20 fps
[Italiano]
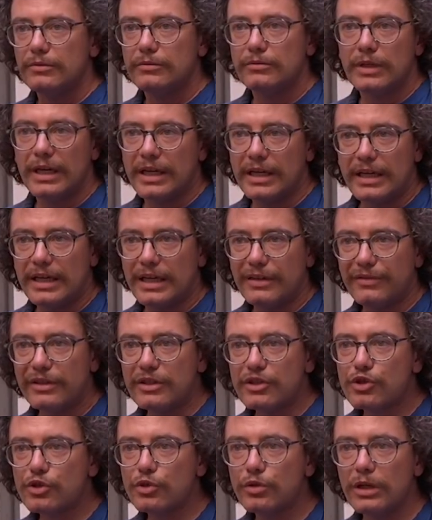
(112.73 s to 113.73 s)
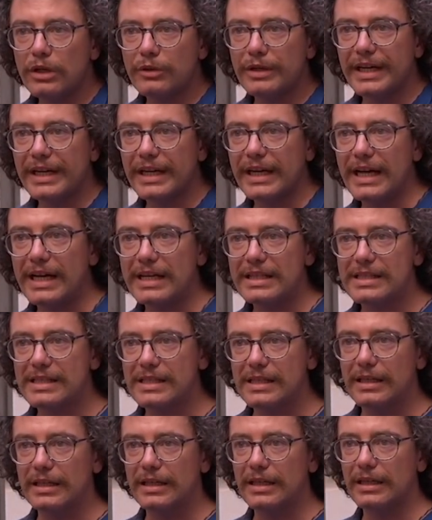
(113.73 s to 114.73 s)
Una fanciulla, una
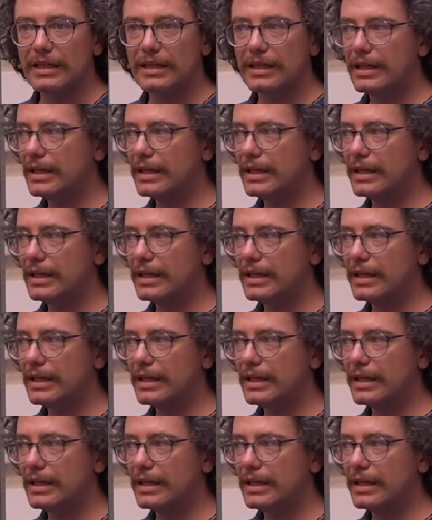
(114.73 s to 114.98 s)
ragazza